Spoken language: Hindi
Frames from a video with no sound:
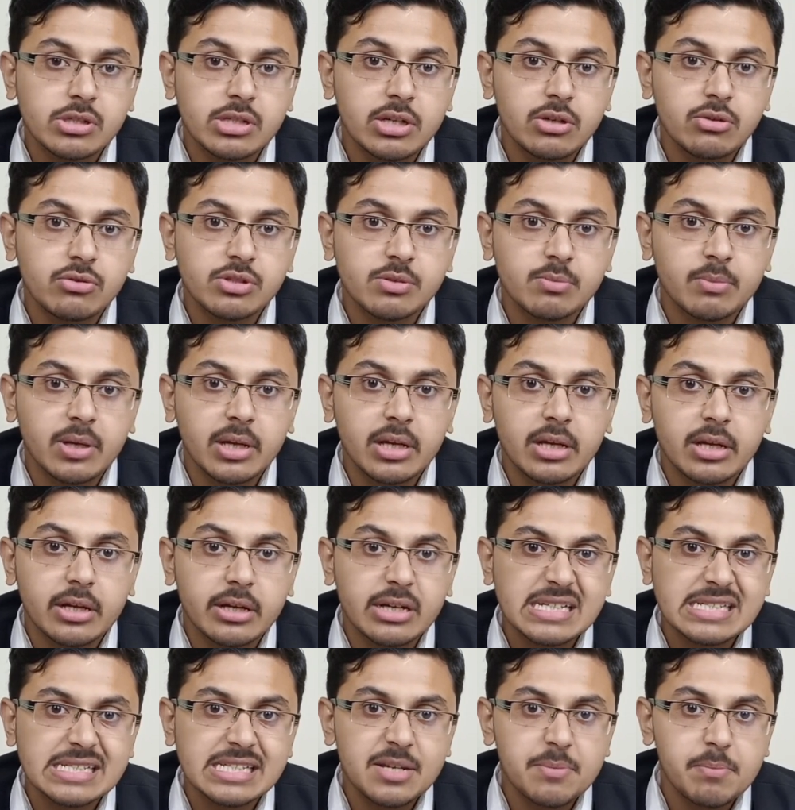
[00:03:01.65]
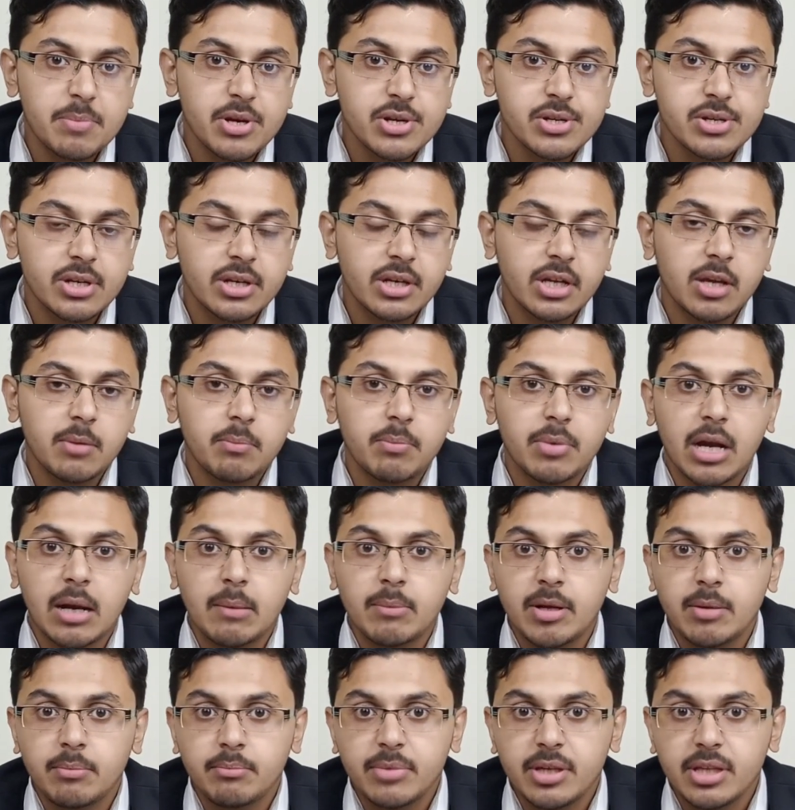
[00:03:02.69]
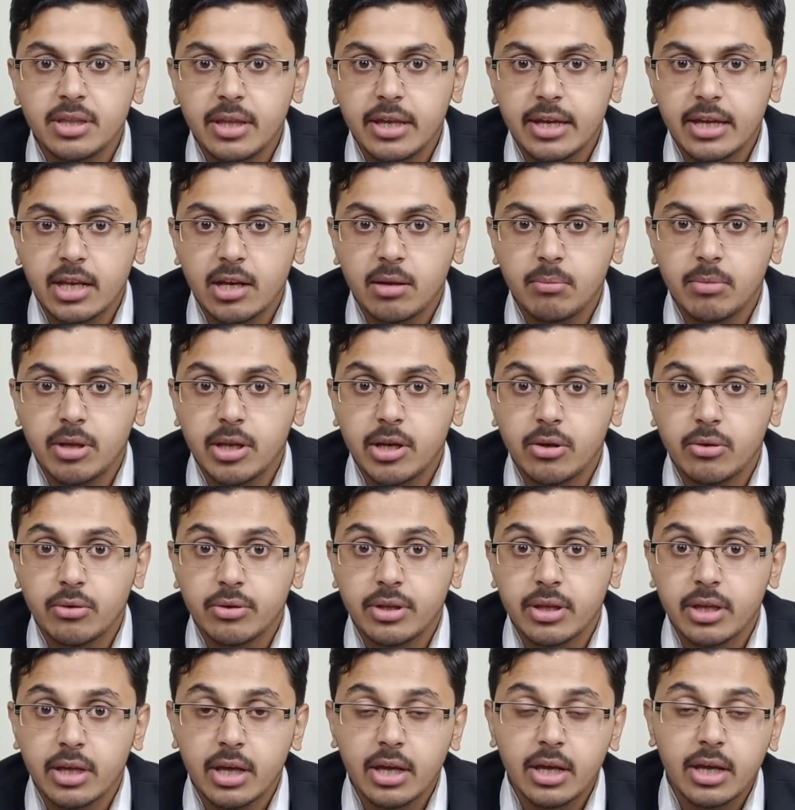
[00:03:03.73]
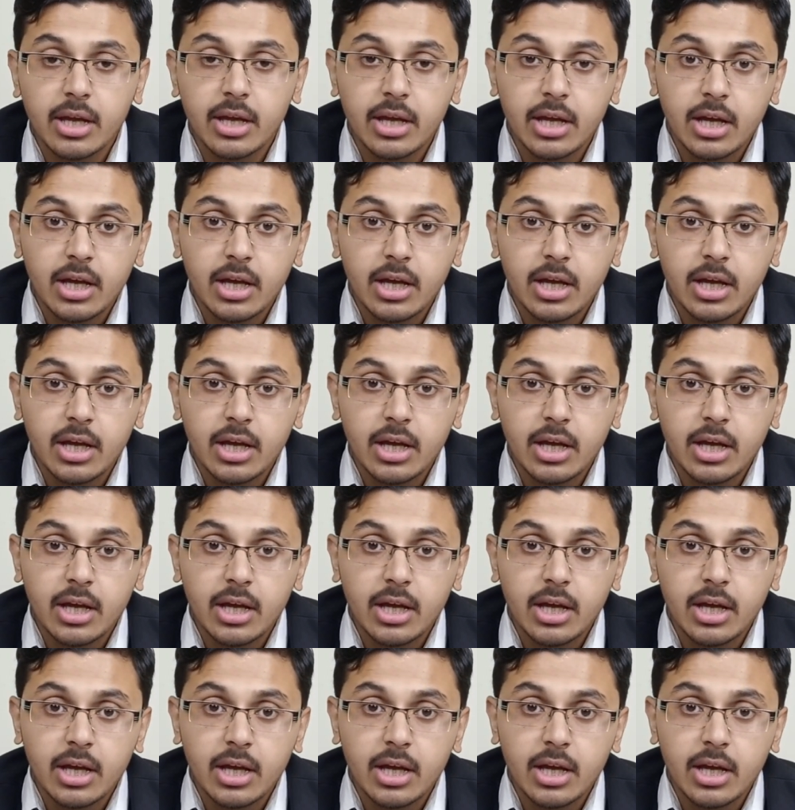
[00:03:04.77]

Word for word: मोस्टली उसमें कास्टिपेशन की प्रॉब्लम भी देखने में रही होती है